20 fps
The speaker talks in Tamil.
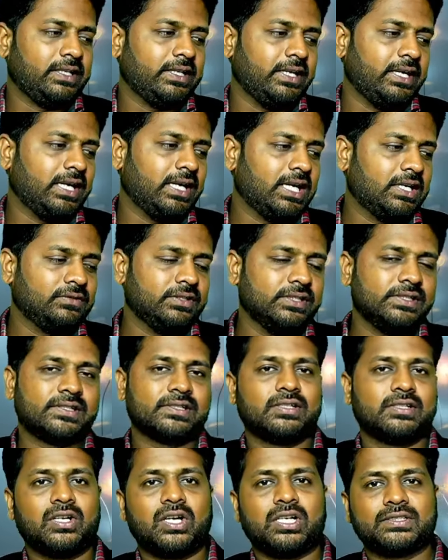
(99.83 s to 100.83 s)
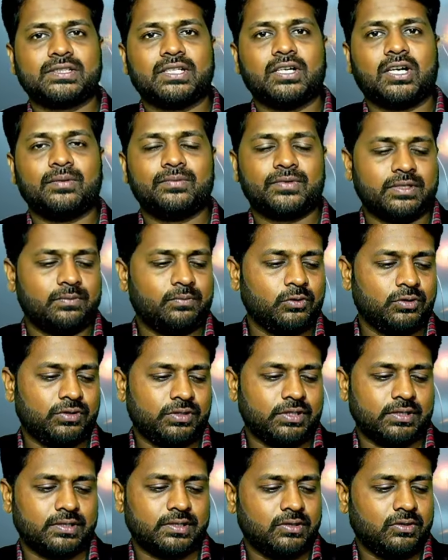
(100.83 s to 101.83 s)
வென் தே ஹாவ் திஸ் கிராஸ் டாம்ஸ்
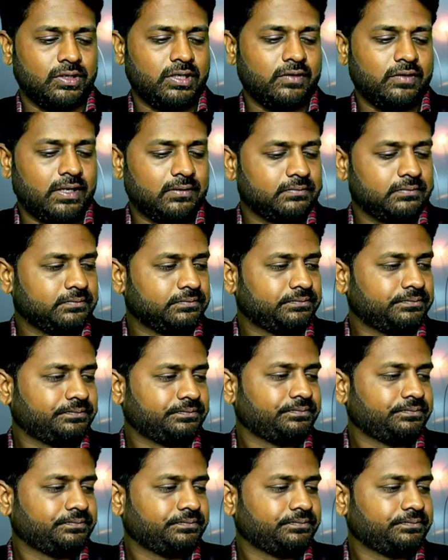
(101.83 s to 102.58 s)
போஸ்டர் ஓகேவா